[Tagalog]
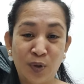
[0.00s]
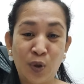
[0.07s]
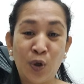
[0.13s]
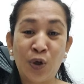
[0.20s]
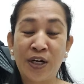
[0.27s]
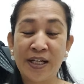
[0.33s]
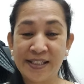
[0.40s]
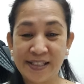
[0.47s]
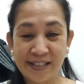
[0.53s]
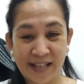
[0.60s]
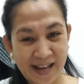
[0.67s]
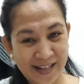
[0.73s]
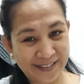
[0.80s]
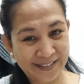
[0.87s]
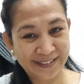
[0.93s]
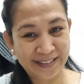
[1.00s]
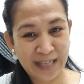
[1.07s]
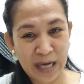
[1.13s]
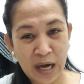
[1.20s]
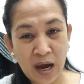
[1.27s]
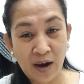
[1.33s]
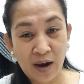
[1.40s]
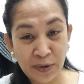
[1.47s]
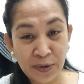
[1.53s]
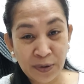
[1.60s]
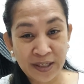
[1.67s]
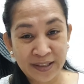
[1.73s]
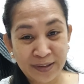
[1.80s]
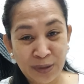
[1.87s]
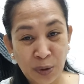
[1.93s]
or a son or
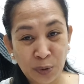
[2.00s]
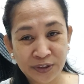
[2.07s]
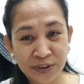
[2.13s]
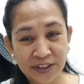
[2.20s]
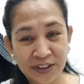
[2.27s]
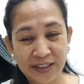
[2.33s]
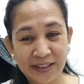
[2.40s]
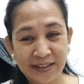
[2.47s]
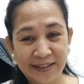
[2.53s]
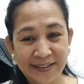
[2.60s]
a daughter.